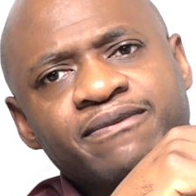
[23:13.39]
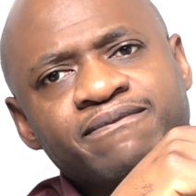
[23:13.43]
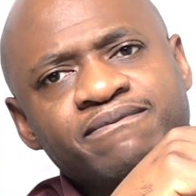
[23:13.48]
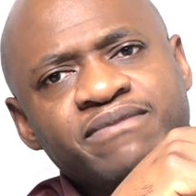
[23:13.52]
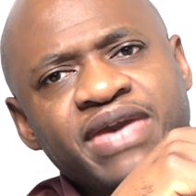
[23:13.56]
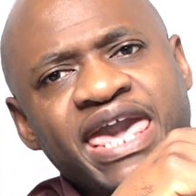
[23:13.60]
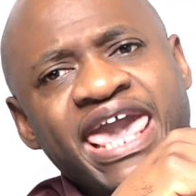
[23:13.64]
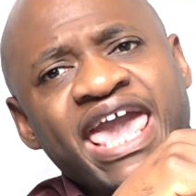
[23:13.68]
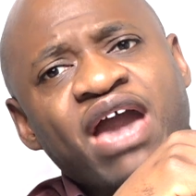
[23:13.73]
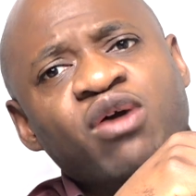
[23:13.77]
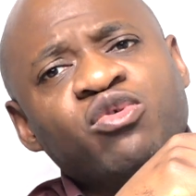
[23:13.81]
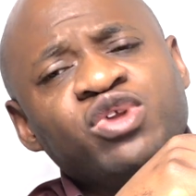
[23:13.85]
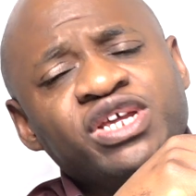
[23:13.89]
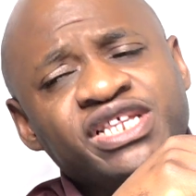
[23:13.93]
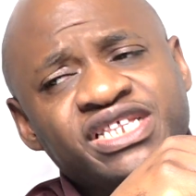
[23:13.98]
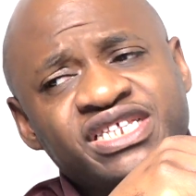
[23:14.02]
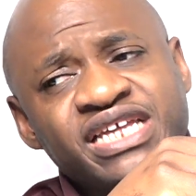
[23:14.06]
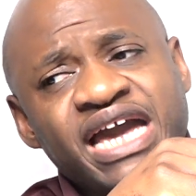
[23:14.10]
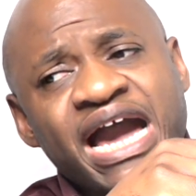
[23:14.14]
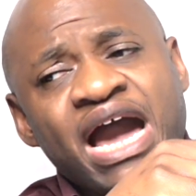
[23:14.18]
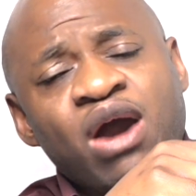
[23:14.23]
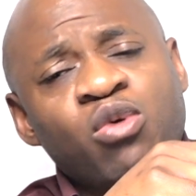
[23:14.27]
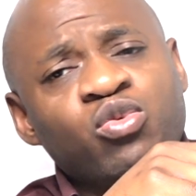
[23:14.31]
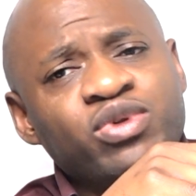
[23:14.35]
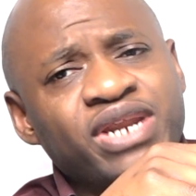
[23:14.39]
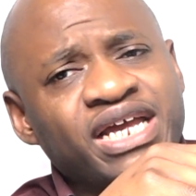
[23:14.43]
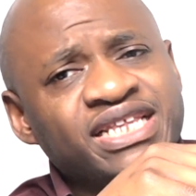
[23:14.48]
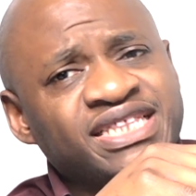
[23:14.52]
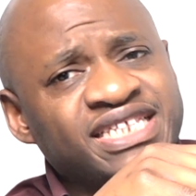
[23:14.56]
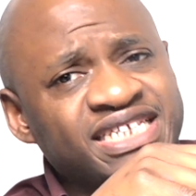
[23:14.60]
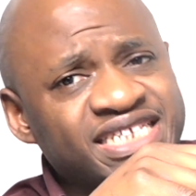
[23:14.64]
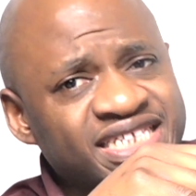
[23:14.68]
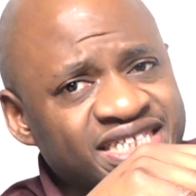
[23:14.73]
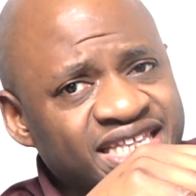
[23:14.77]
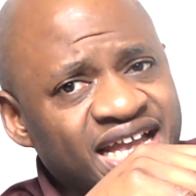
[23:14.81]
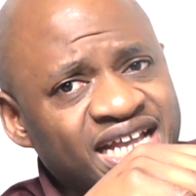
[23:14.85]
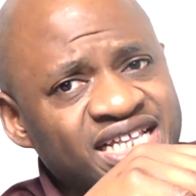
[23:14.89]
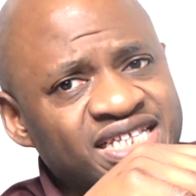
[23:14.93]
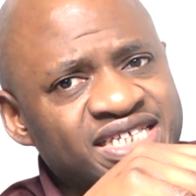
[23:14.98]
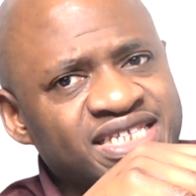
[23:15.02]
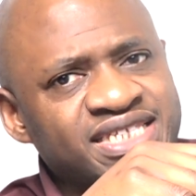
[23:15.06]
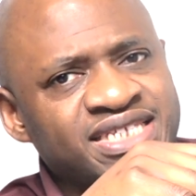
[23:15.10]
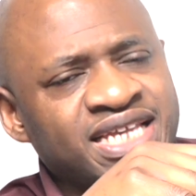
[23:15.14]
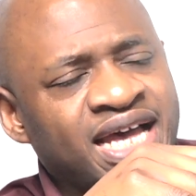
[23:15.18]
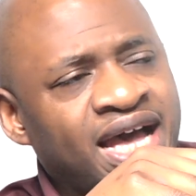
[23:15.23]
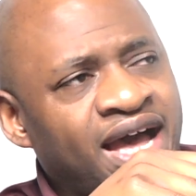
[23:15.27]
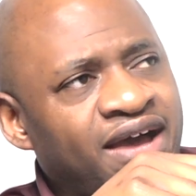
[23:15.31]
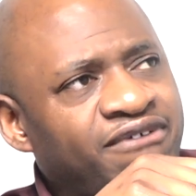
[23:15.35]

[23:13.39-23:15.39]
è a, un, a una distanza,